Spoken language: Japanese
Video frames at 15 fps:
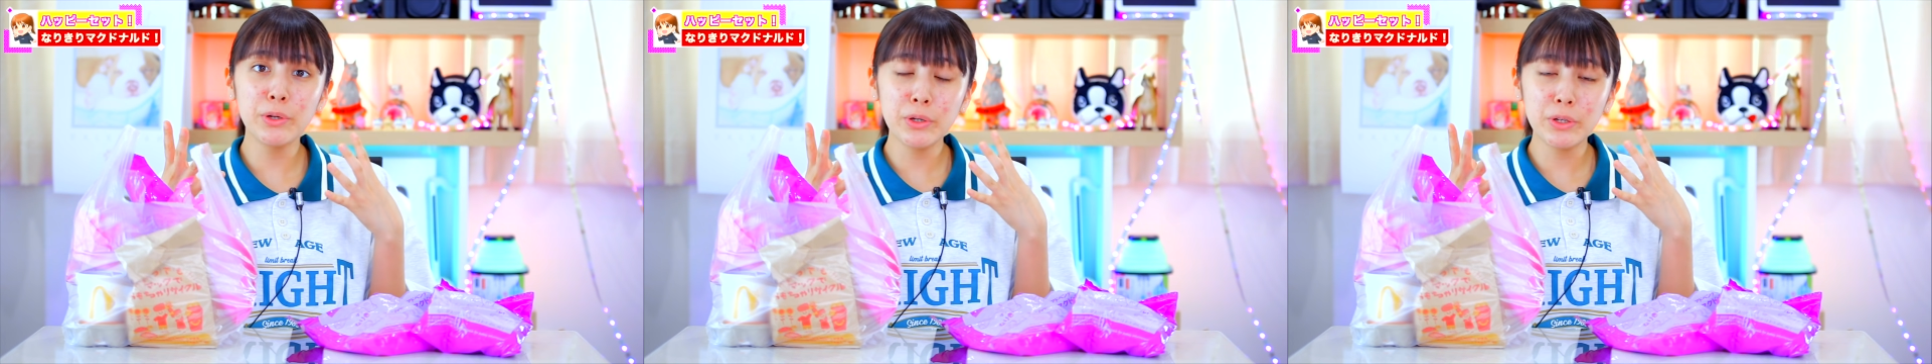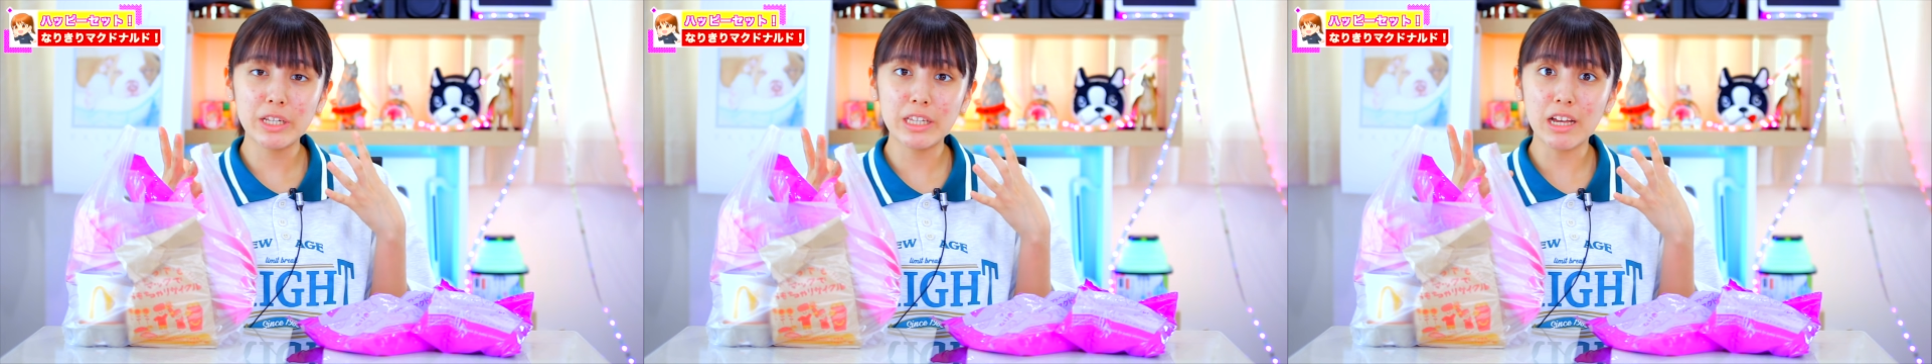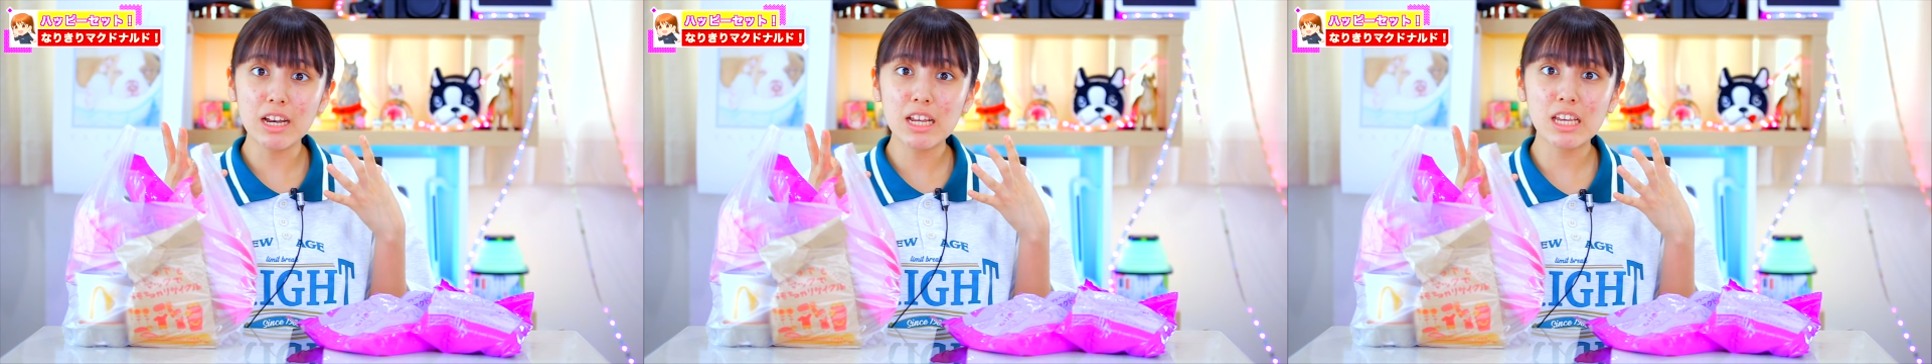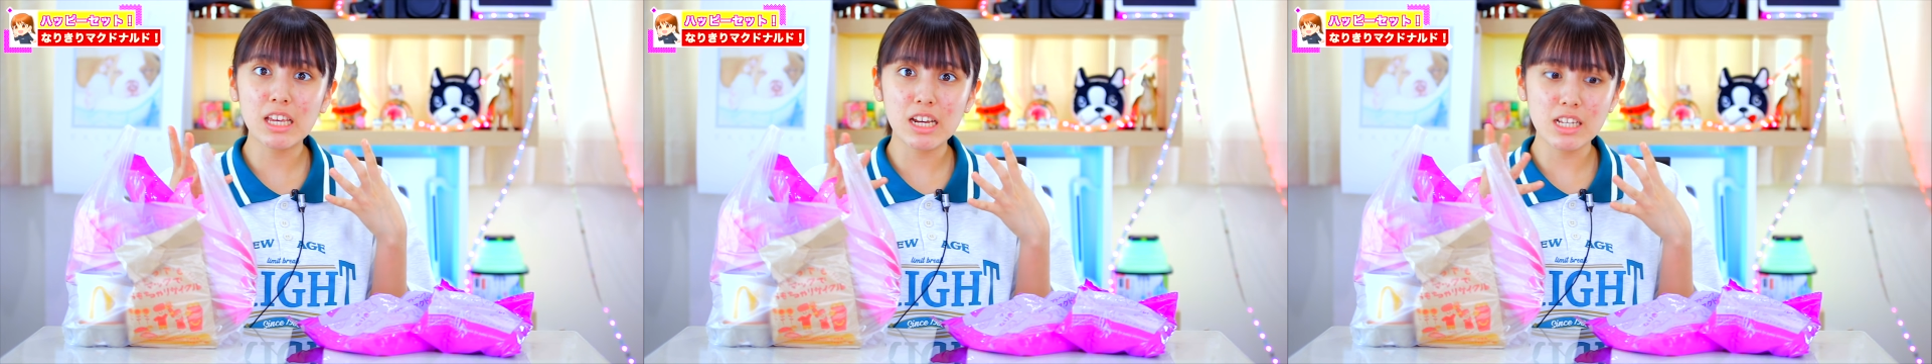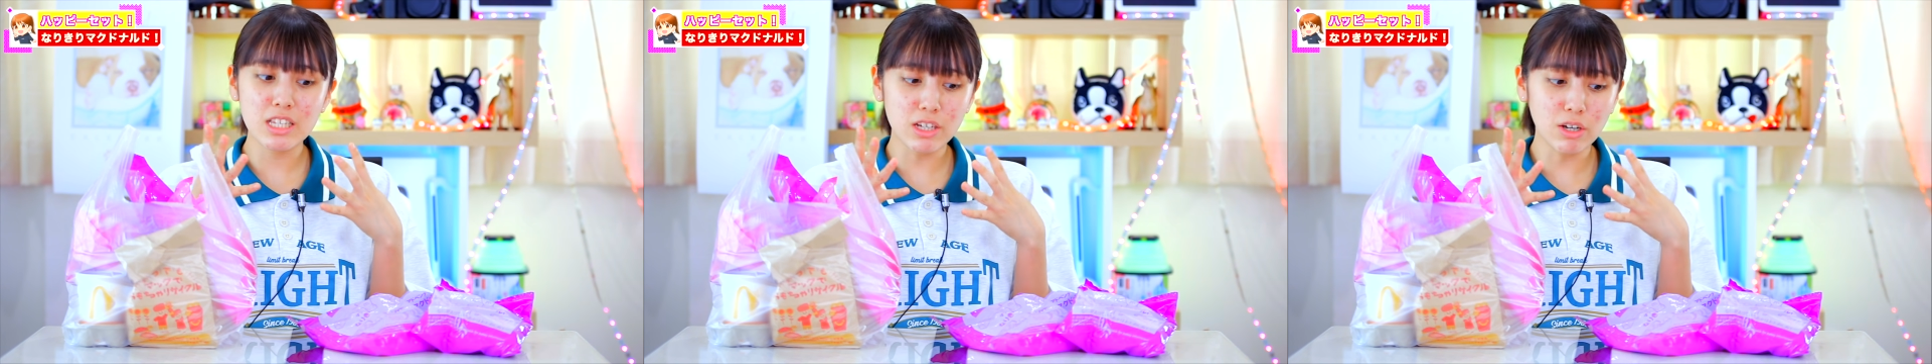ルーになり
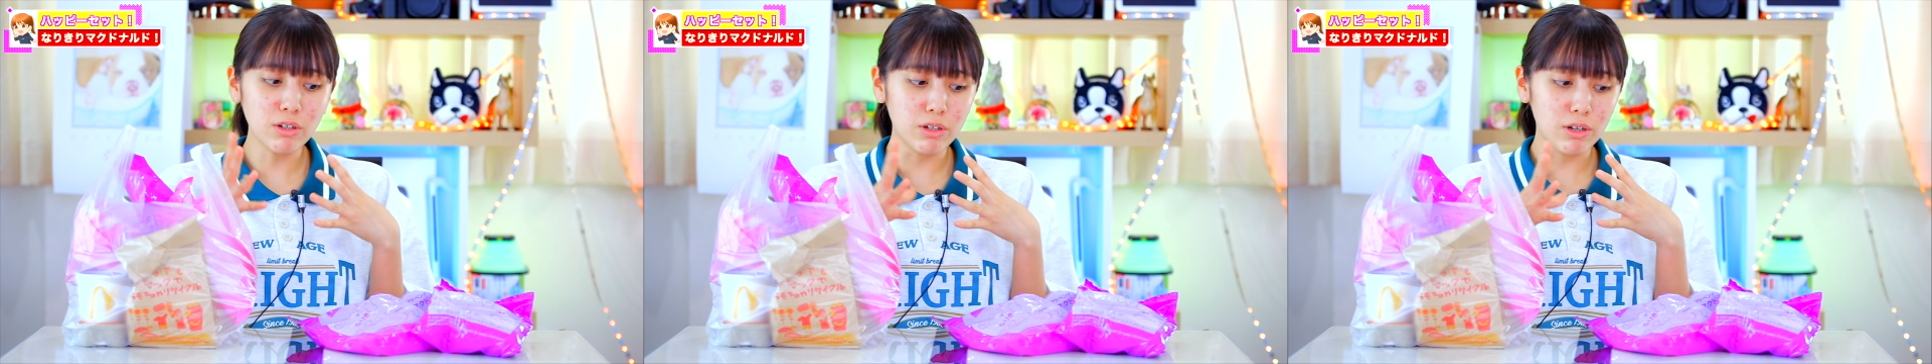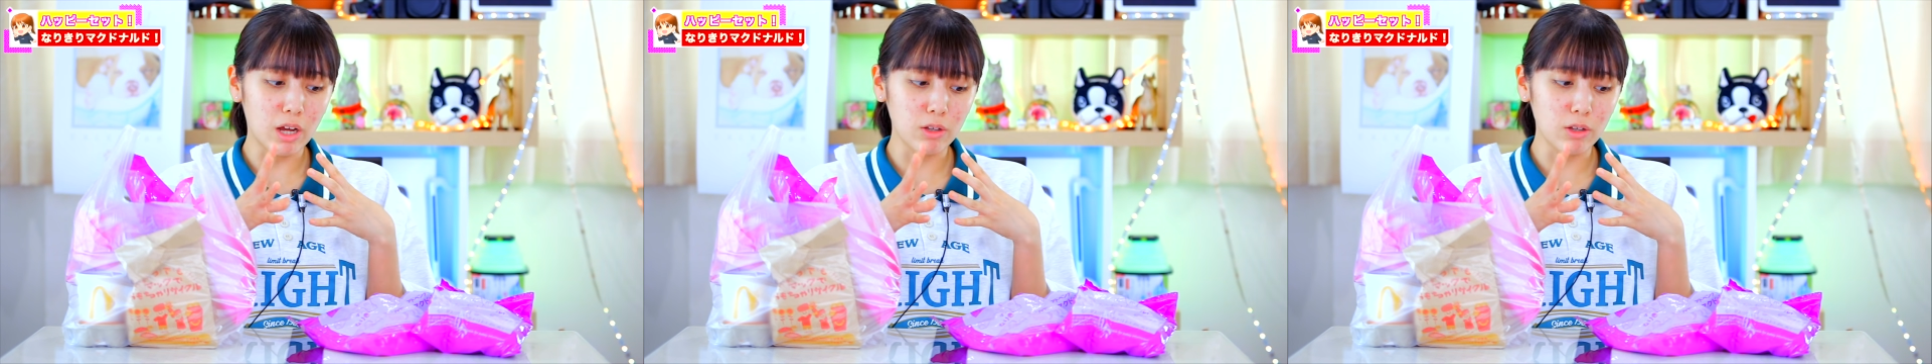きれちゃう